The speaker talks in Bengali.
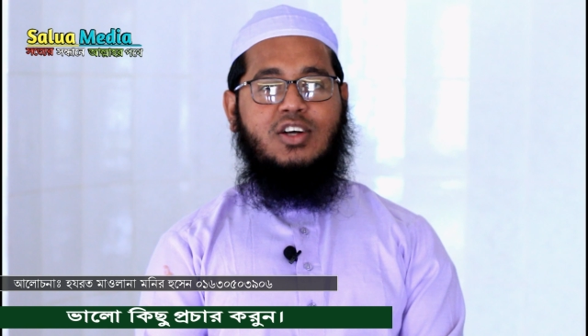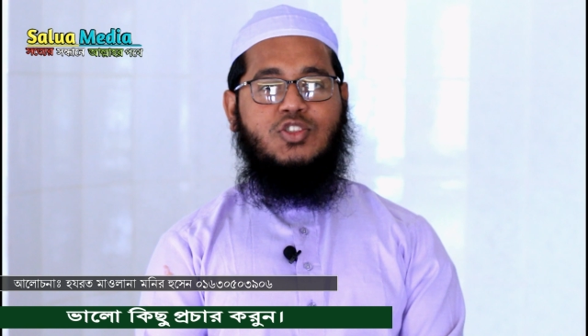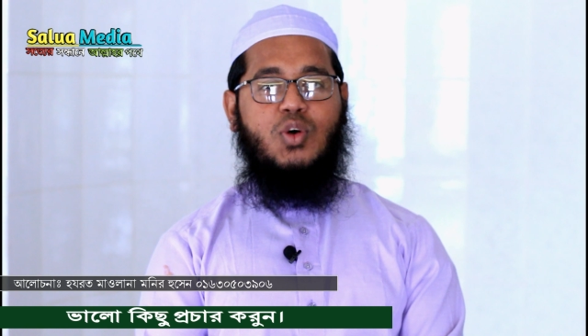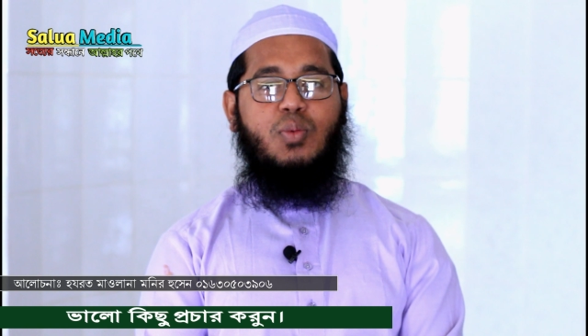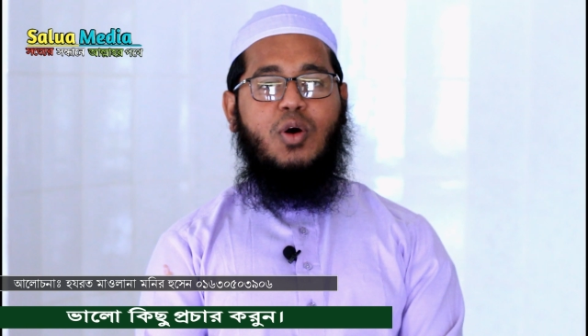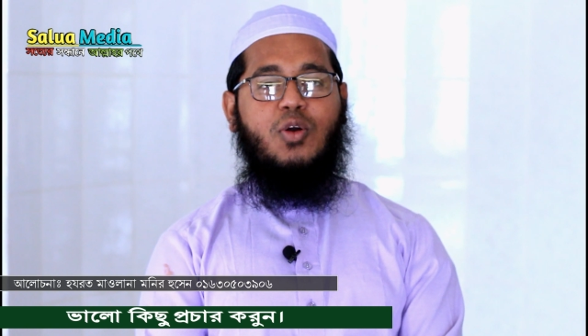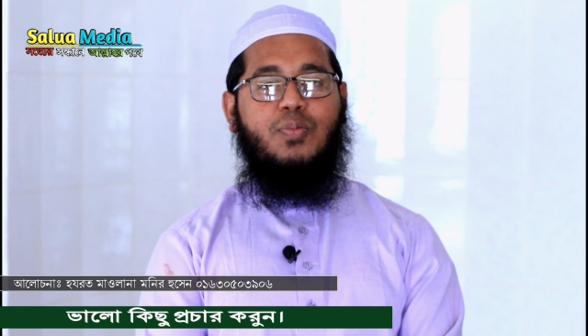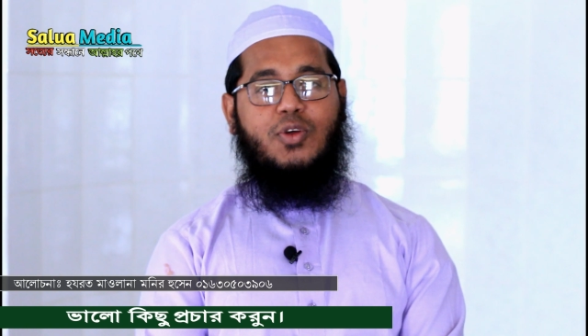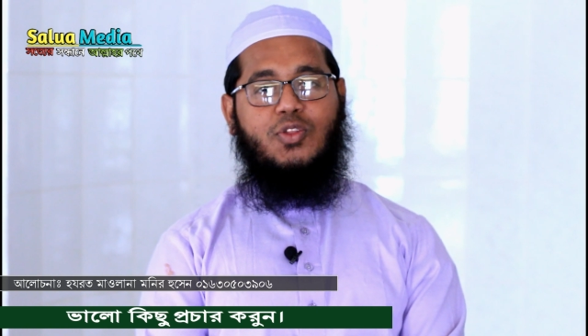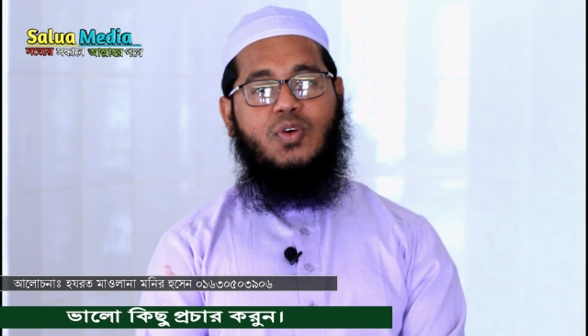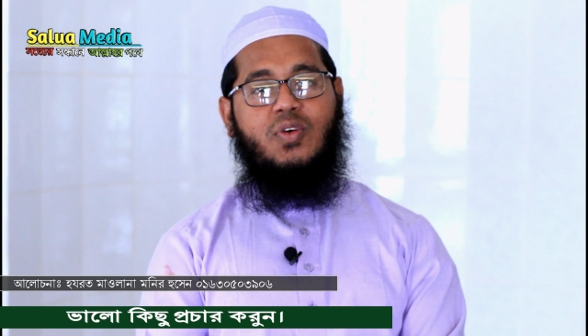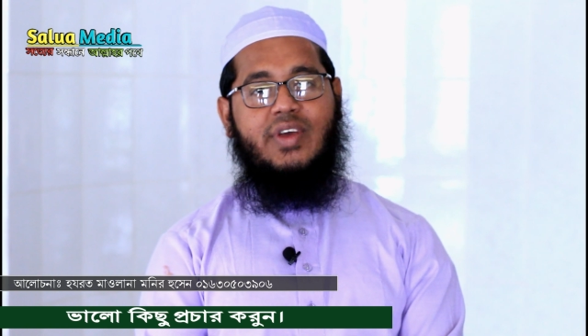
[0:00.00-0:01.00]

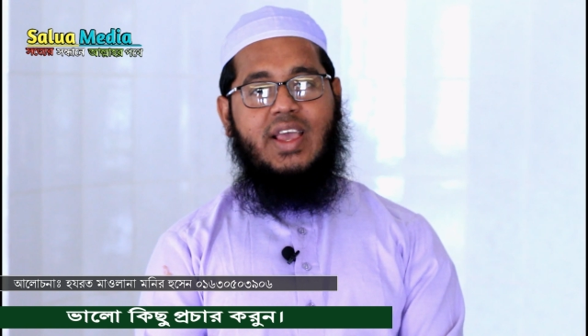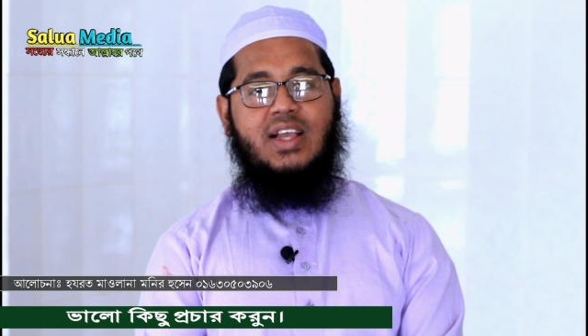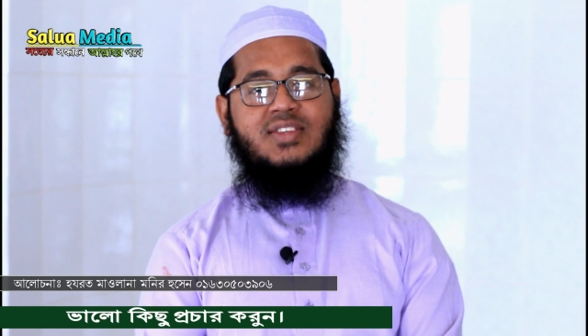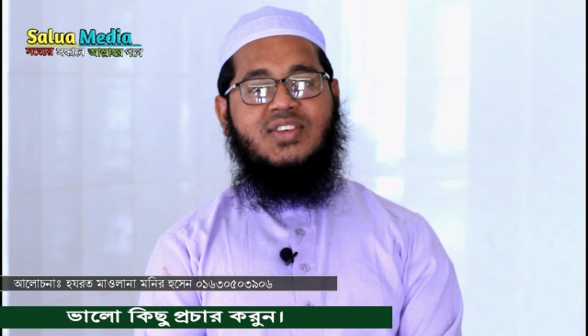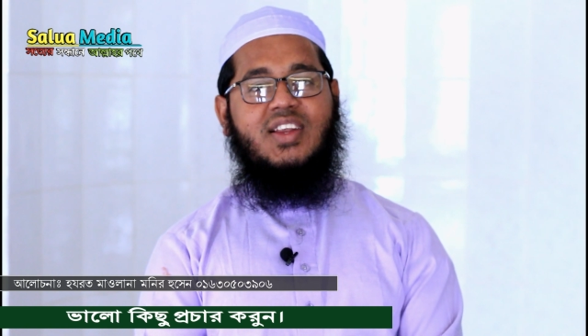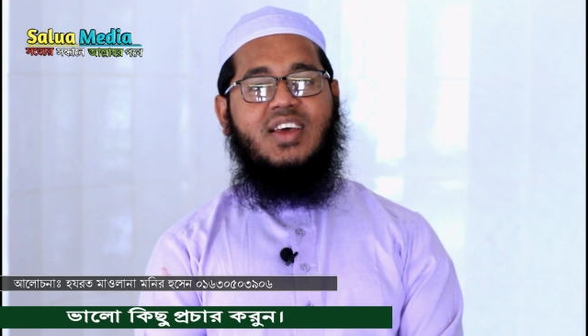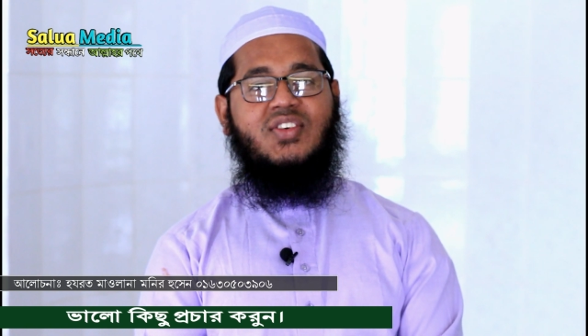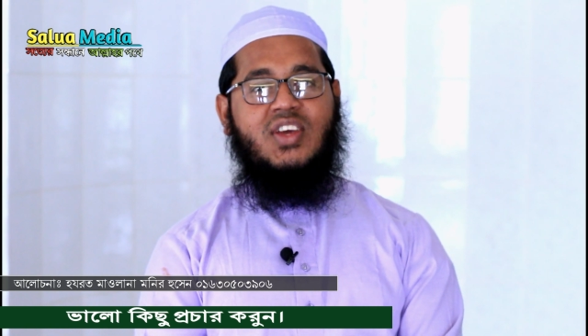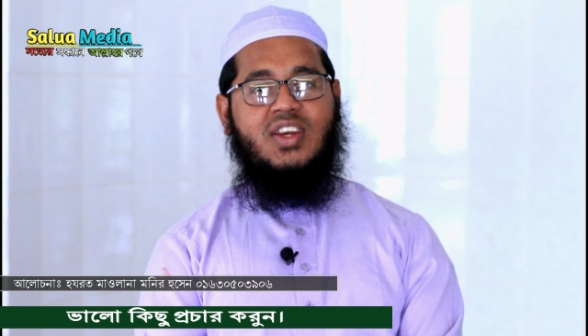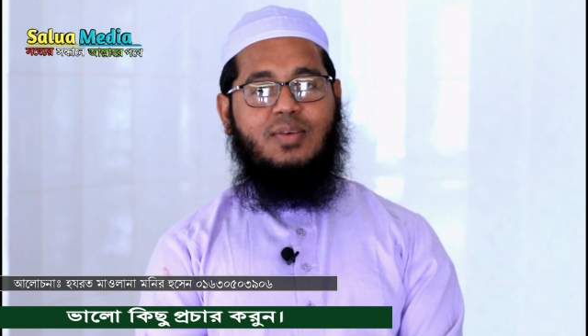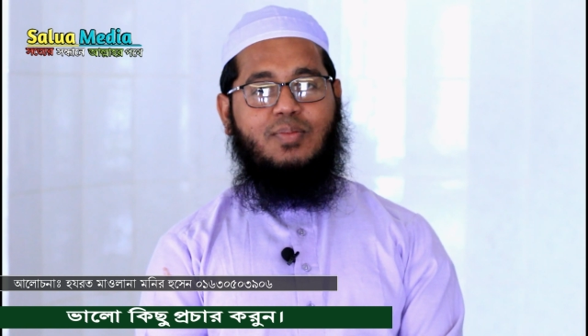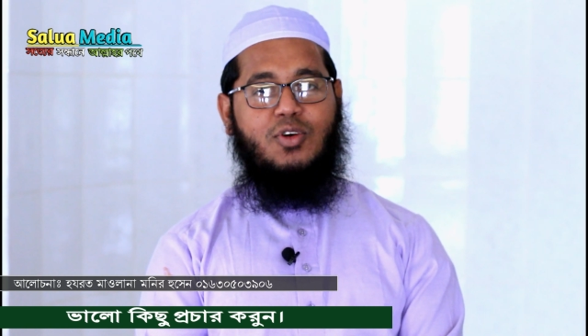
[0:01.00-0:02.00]
চমকপ্রদ এক্সিলেন্ট
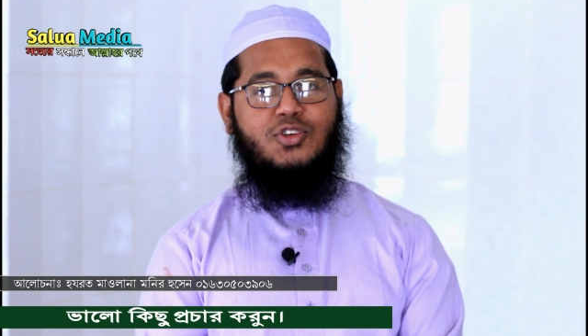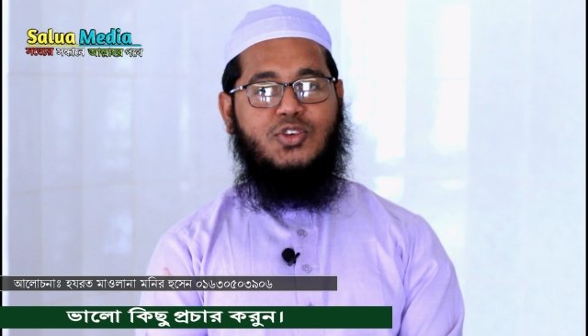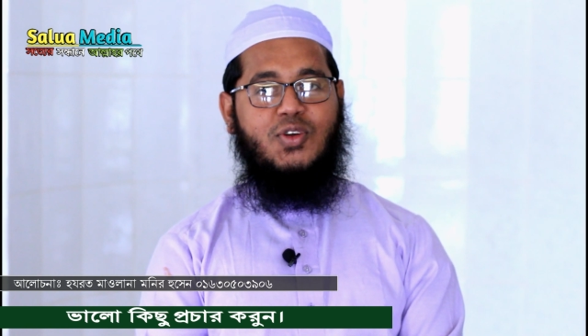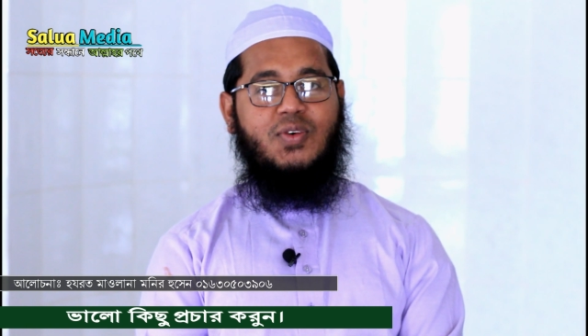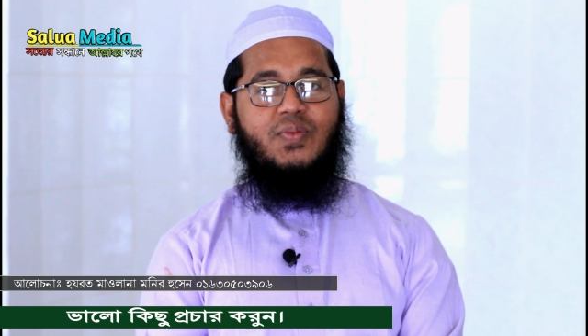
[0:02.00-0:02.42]
একটা প্রশ্ন